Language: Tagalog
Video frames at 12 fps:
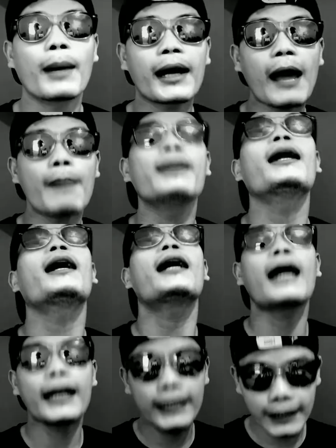Marami
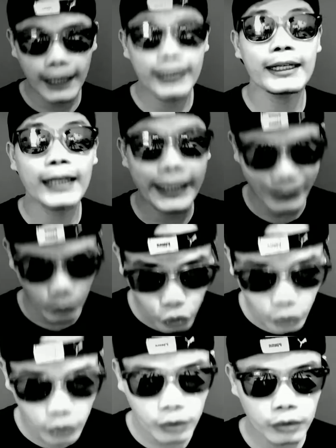ng ganyan
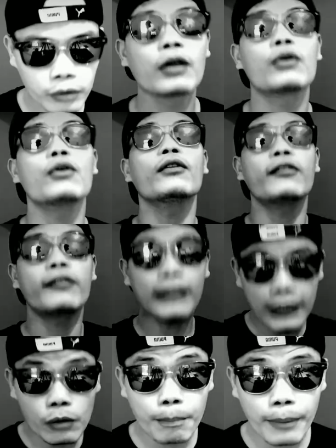ngayon. Kung
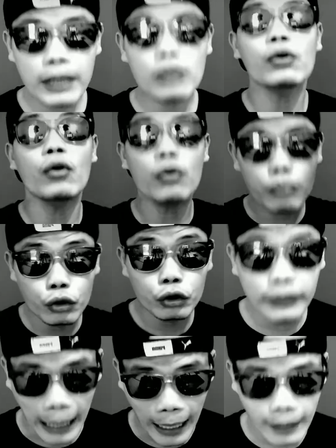sino pa yung
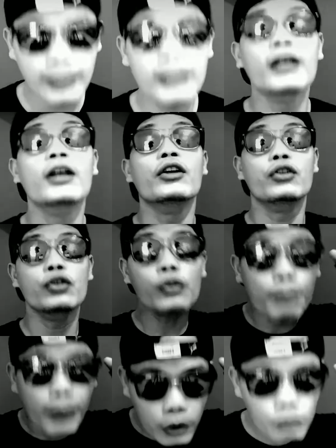umutang,
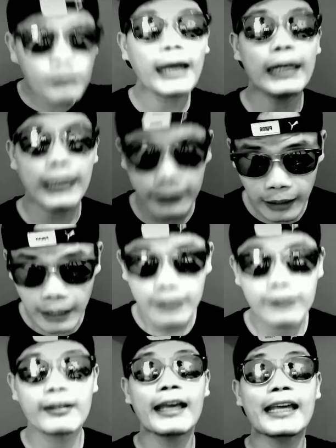yun pa yung galit
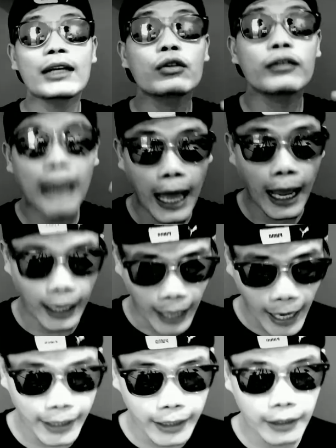sa
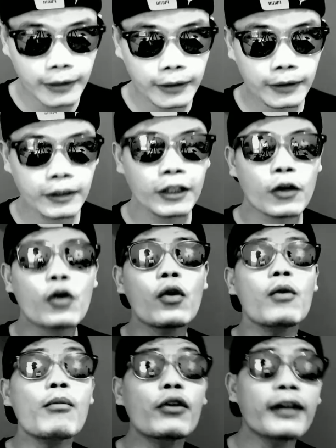inutangan.
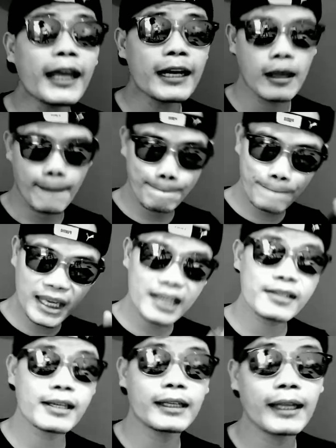Common na yan.
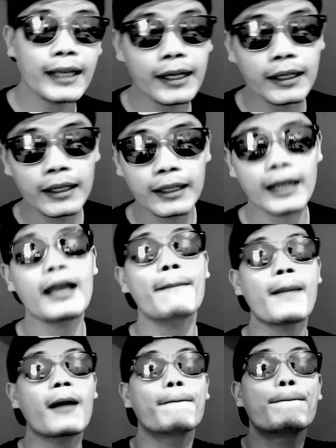Basic na yan. Kaya
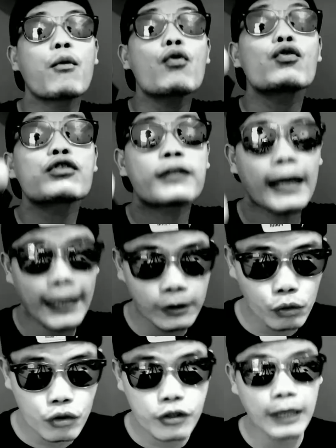mag-focus ka
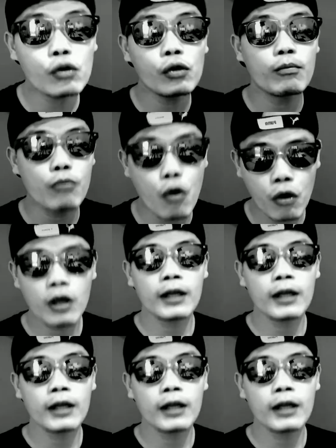lang dun sa goal mo.